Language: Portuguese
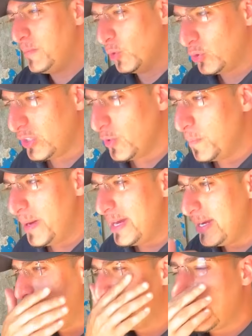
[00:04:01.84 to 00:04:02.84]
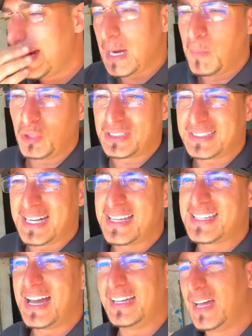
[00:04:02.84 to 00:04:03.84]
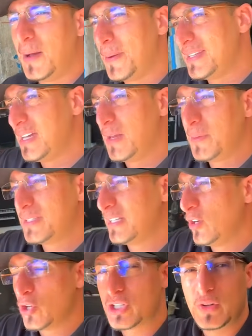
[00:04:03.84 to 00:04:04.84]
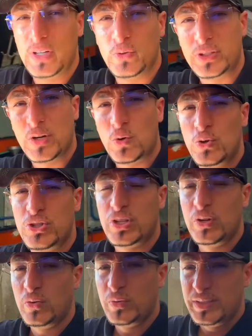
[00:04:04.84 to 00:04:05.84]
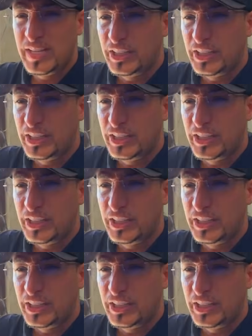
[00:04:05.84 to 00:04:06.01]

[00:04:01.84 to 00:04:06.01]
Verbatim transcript: meu tio bem, ele tava com a moto atrasada, rapaziada. Pra você ter noção, ele não tinha condição de